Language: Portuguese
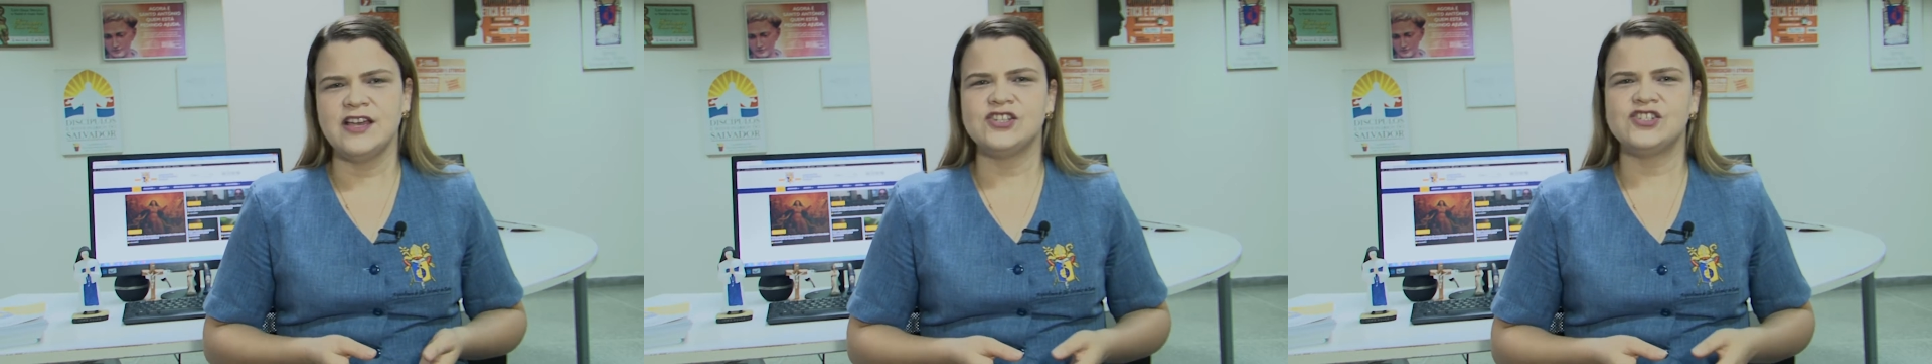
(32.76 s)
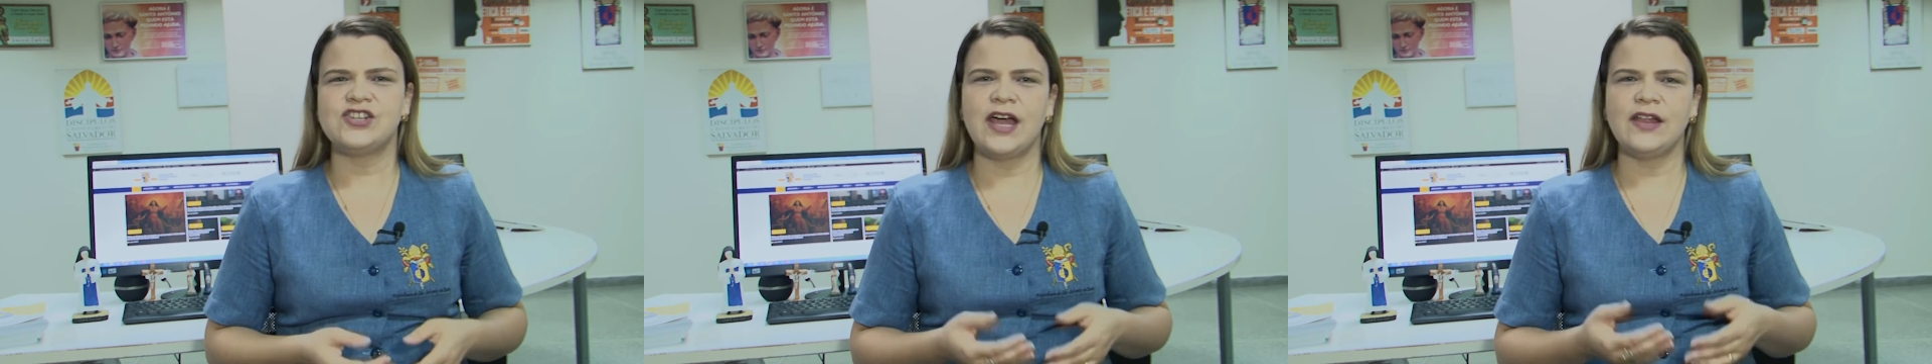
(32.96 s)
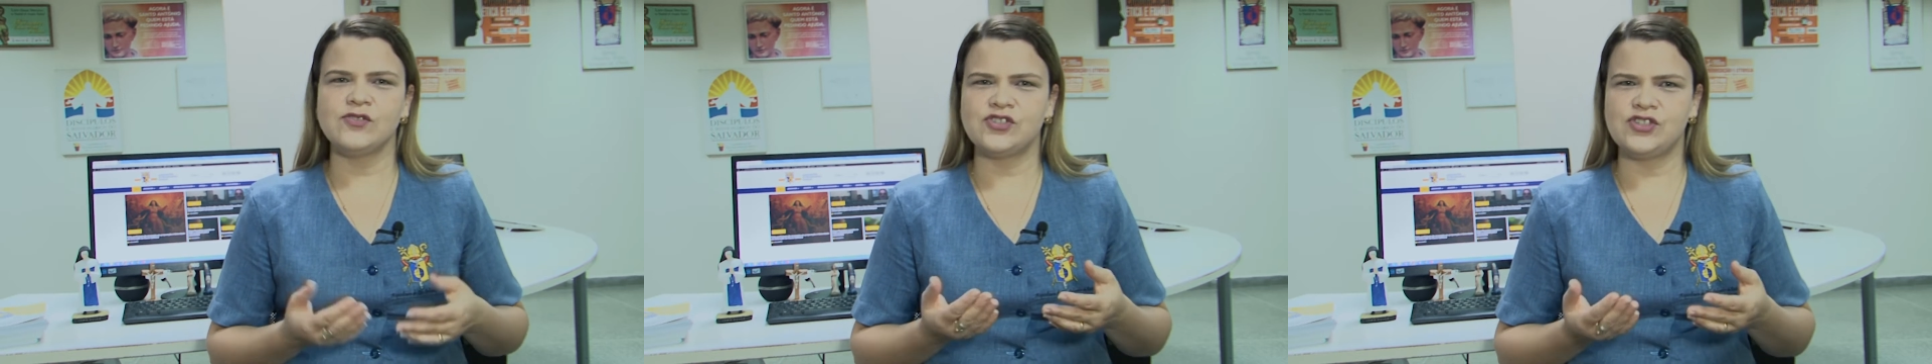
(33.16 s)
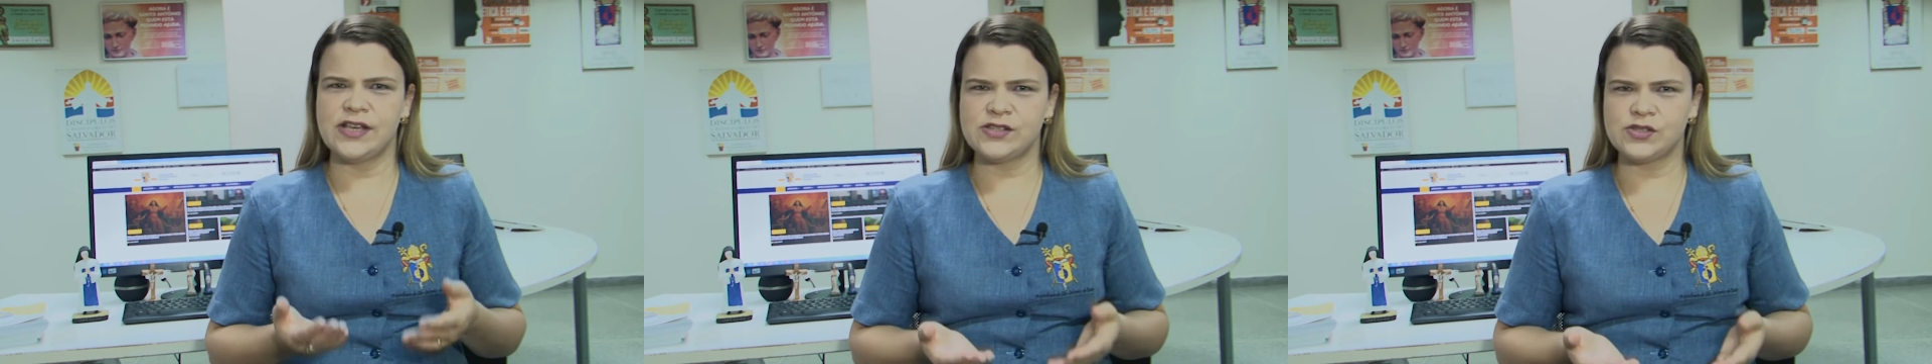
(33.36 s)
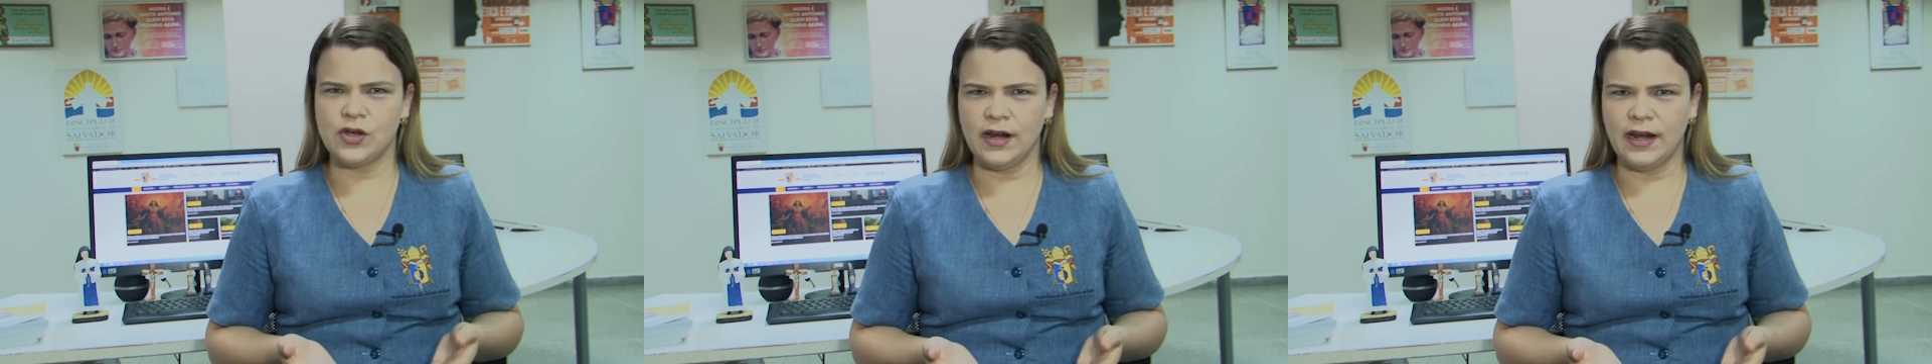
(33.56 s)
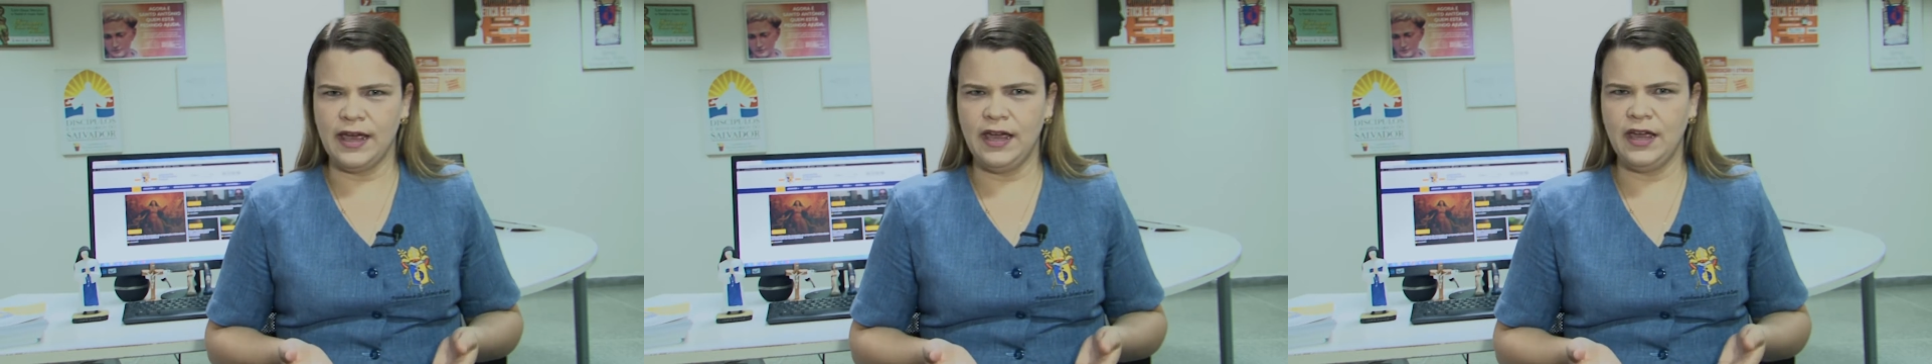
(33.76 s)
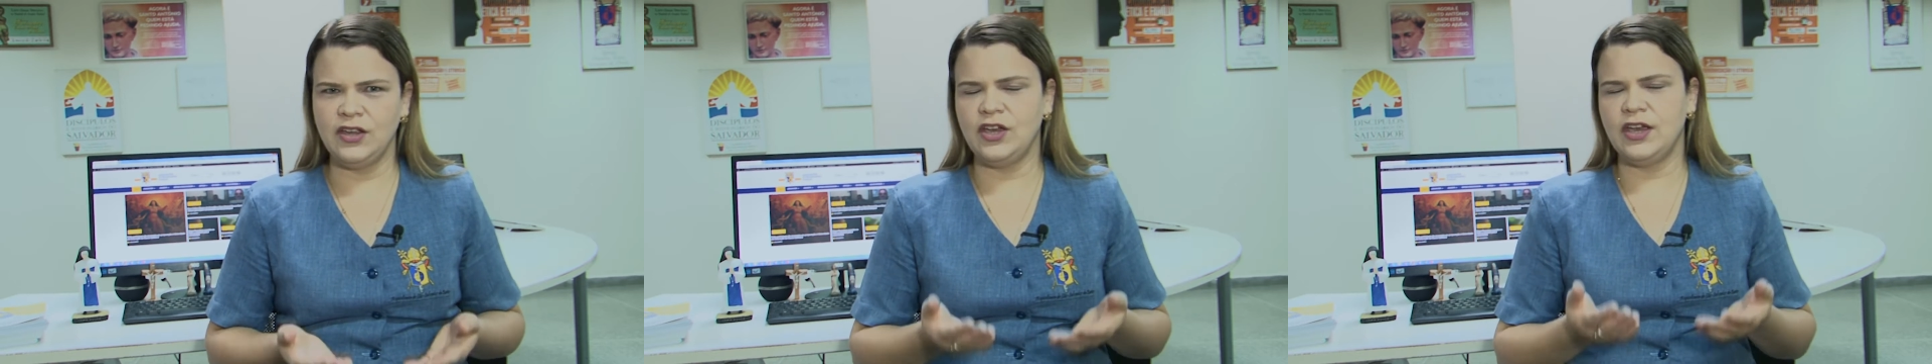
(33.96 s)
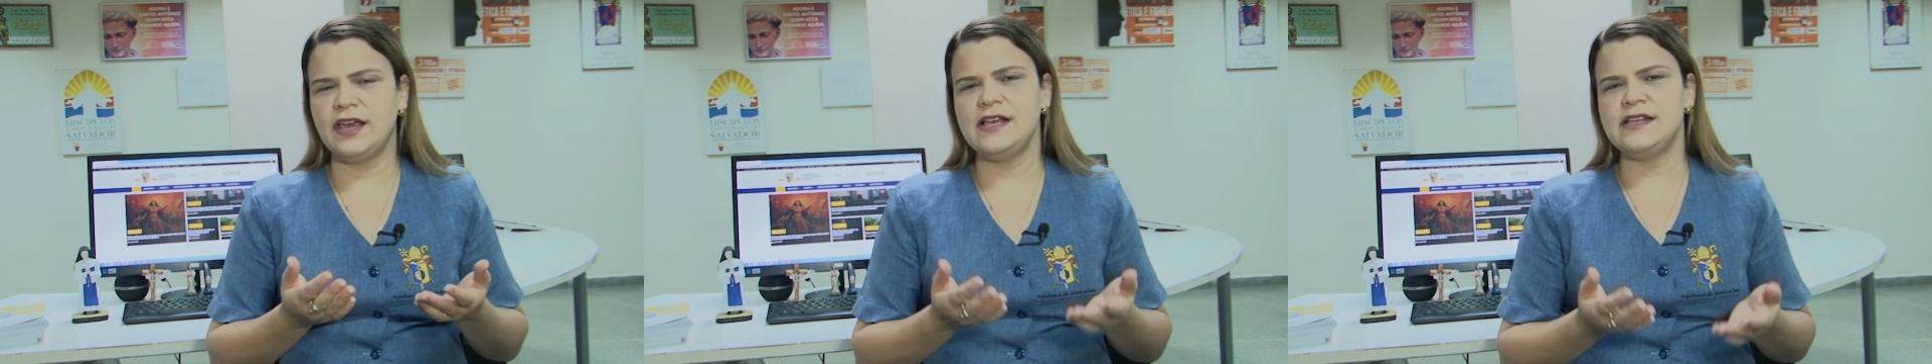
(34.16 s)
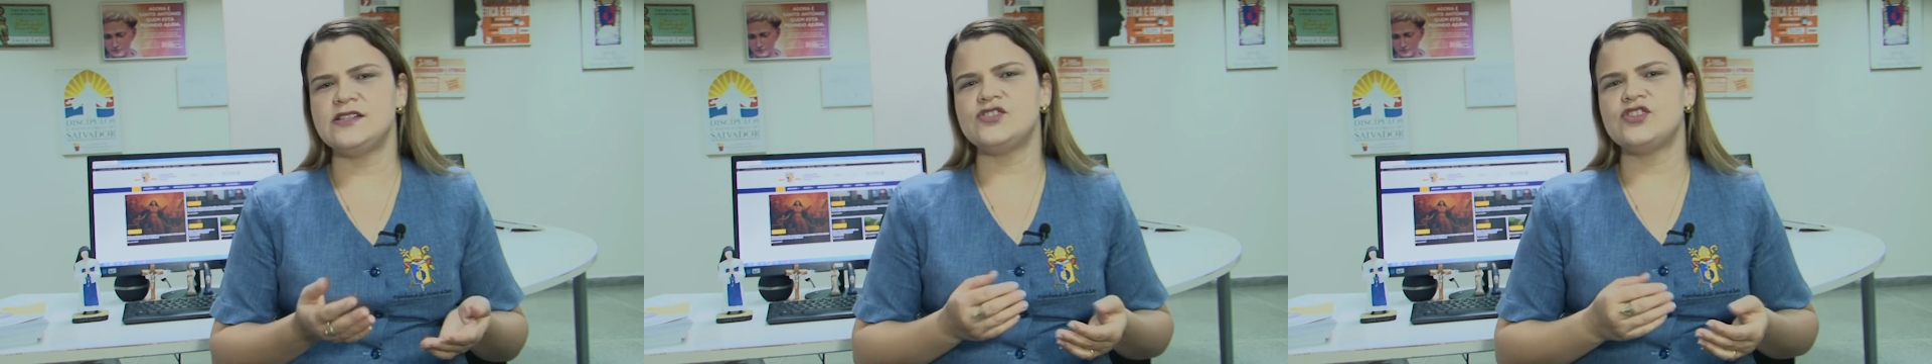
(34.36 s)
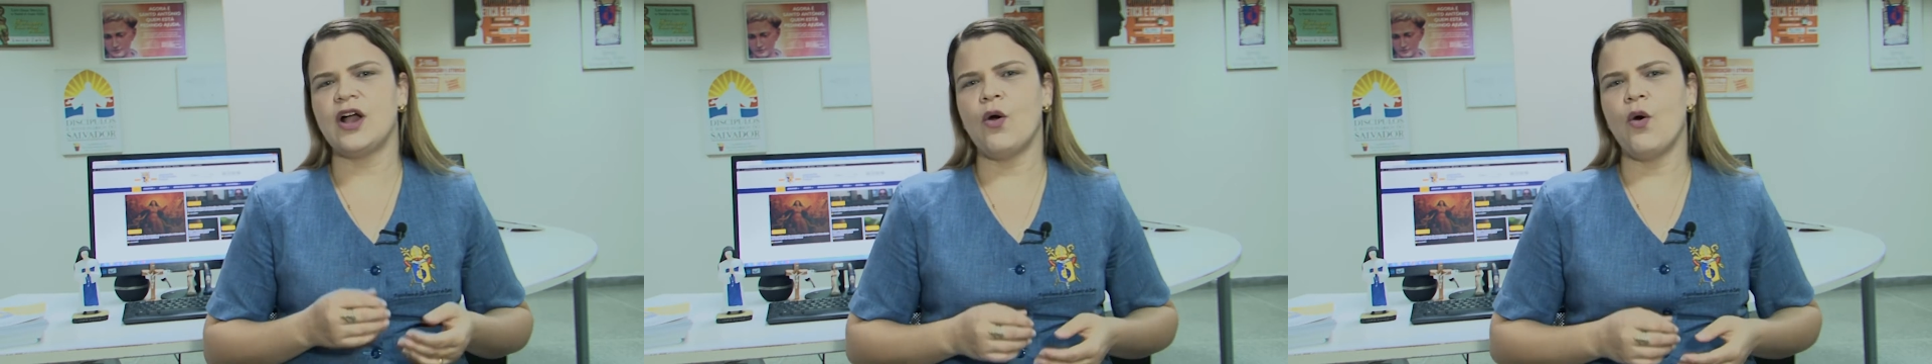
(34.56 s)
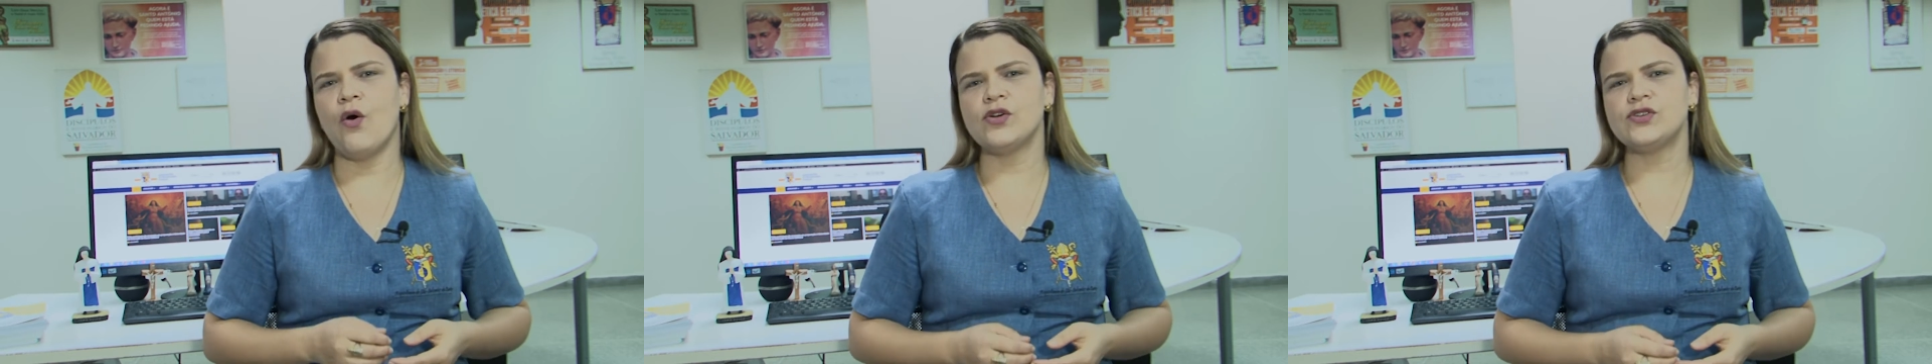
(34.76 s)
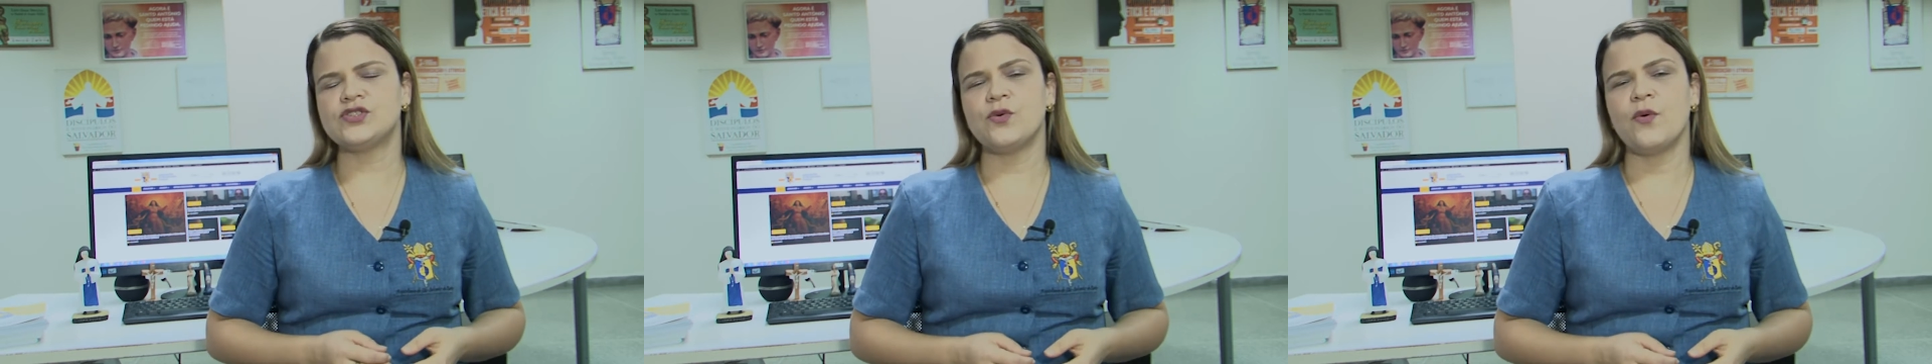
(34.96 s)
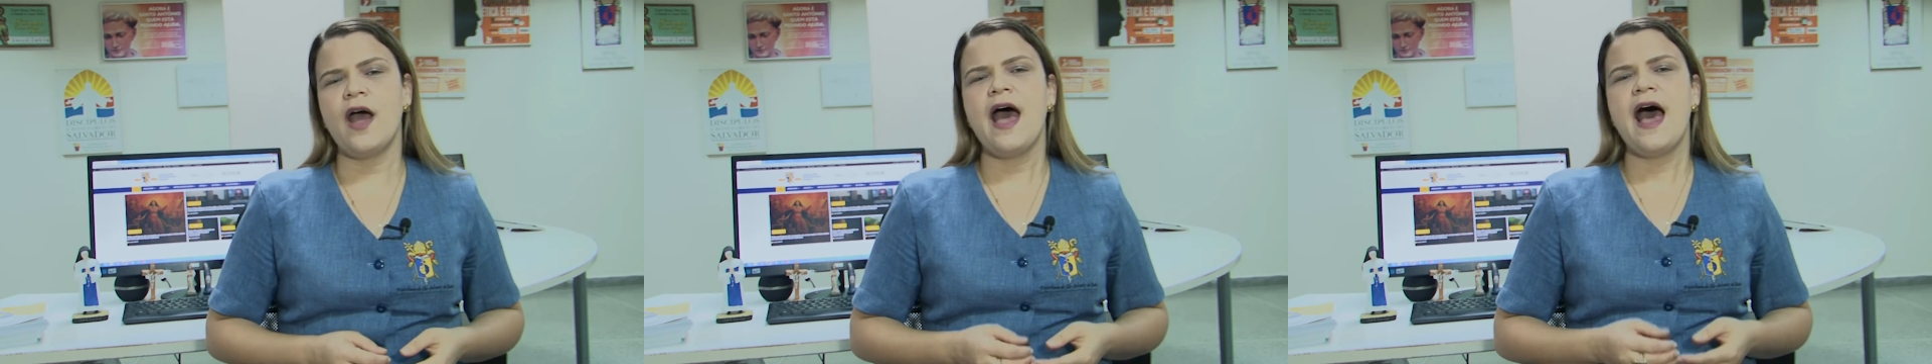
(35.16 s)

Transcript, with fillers: Já no dia solene, 15 de agosto,